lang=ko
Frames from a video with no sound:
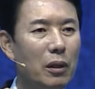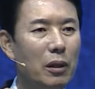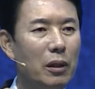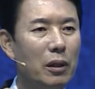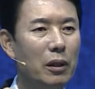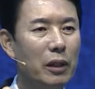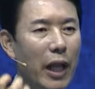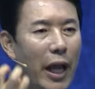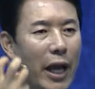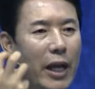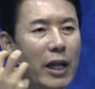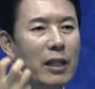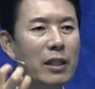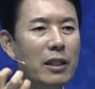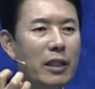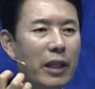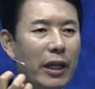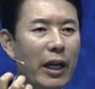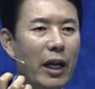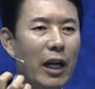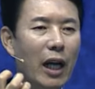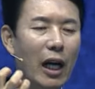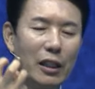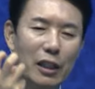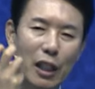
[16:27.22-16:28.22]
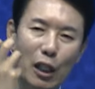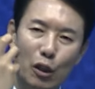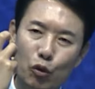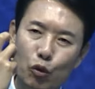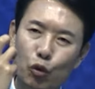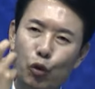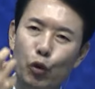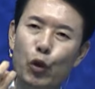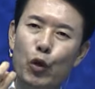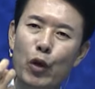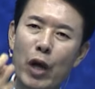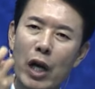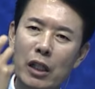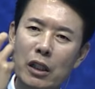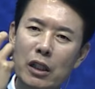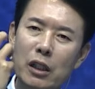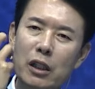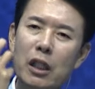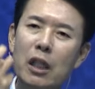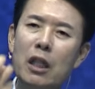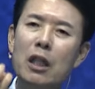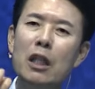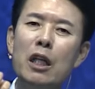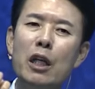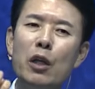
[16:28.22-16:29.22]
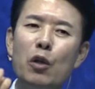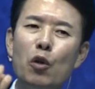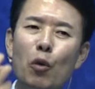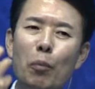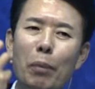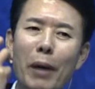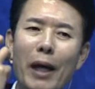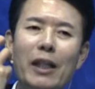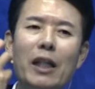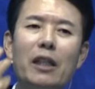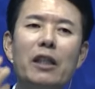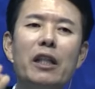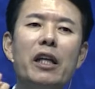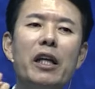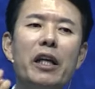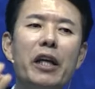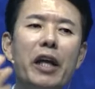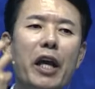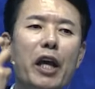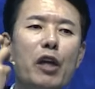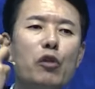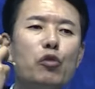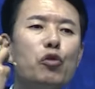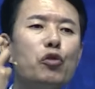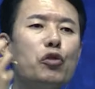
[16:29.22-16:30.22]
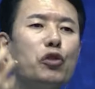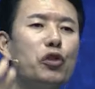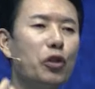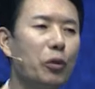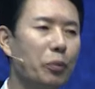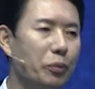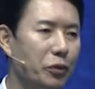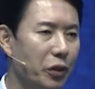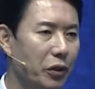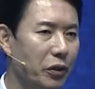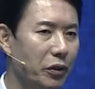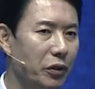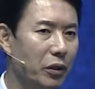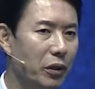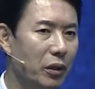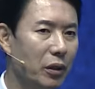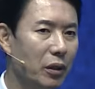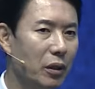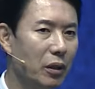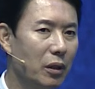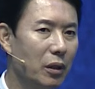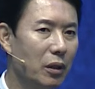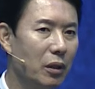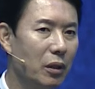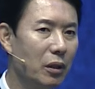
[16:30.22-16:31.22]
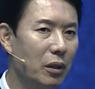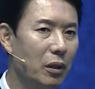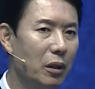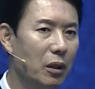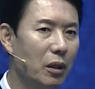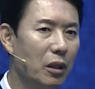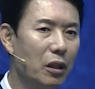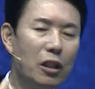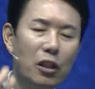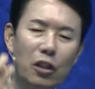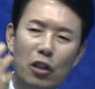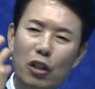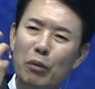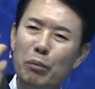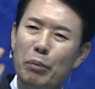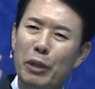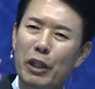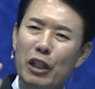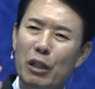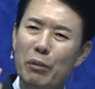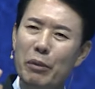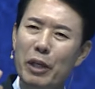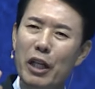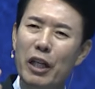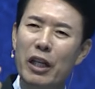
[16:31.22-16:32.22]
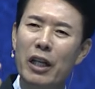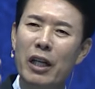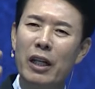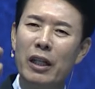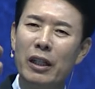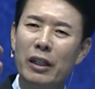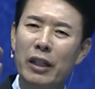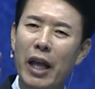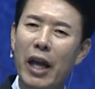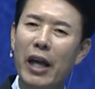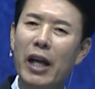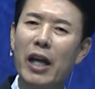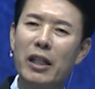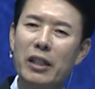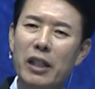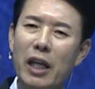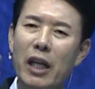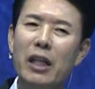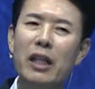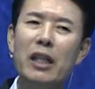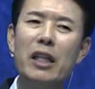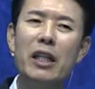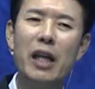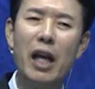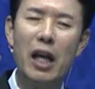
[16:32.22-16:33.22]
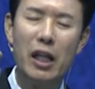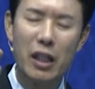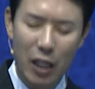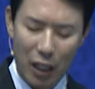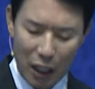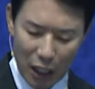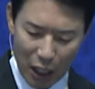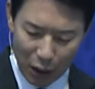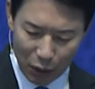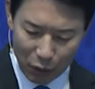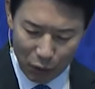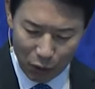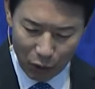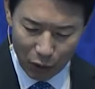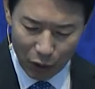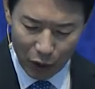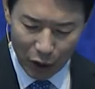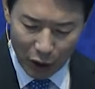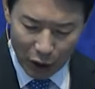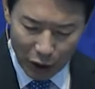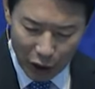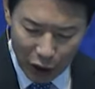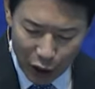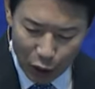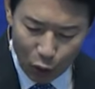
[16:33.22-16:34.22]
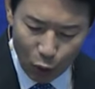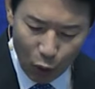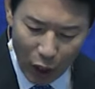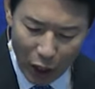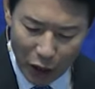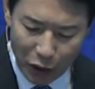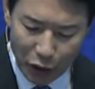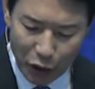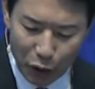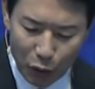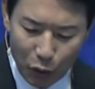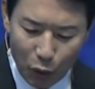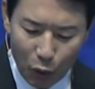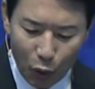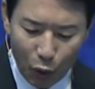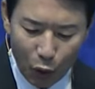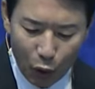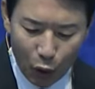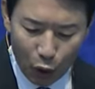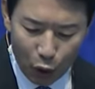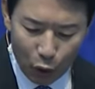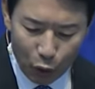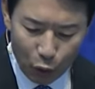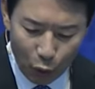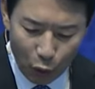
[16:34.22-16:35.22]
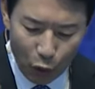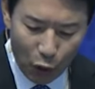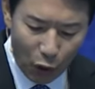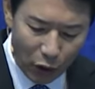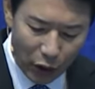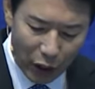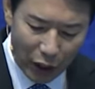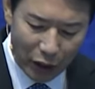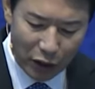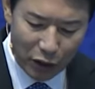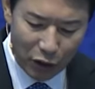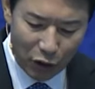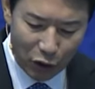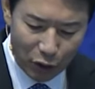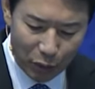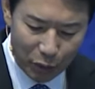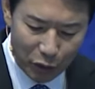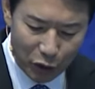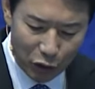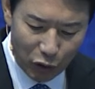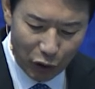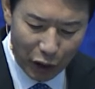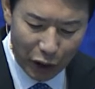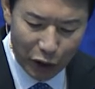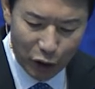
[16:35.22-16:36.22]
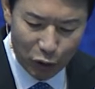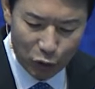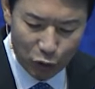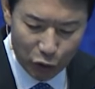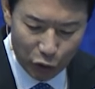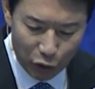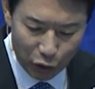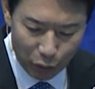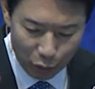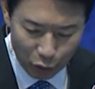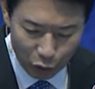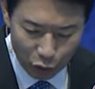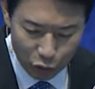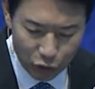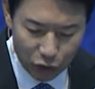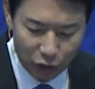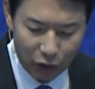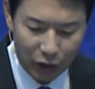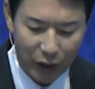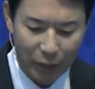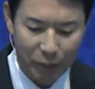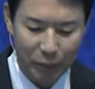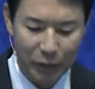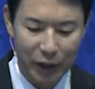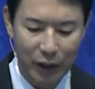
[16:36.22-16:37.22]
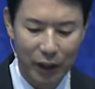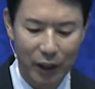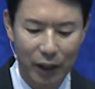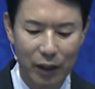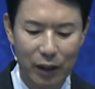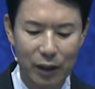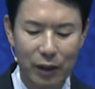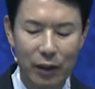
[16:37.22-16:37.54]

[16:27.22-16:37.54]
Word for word: 내 인생의 가장 중요한 진리로 받아들이게 해 주시옵소서. 그런 믿음이 내게 생기게 해달라고 기도하시고 노력하는 여러분이 되기를 주의 이름으로 축원합니다.